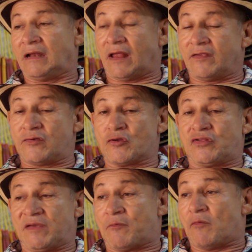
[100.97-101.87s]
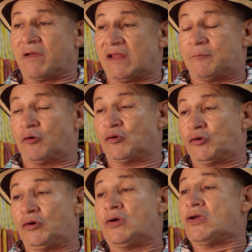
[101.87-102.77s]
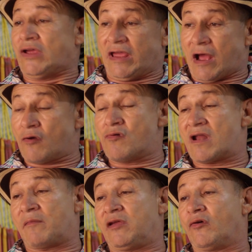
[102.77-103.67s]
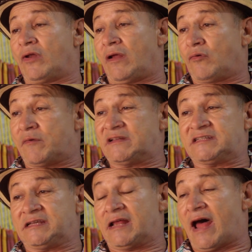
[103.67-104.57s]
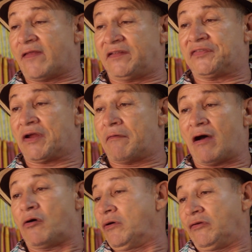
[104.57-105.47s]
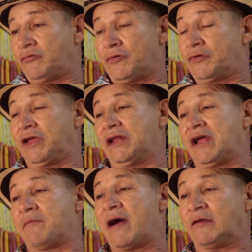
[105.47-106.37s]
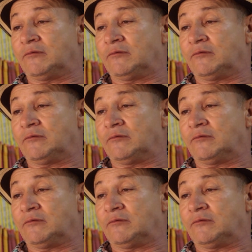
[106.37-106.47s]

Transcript: le ha dicho el tipo, hombre, de pronto es algún amigo de la universidad, del trabajo, eso no tiene nada de mal.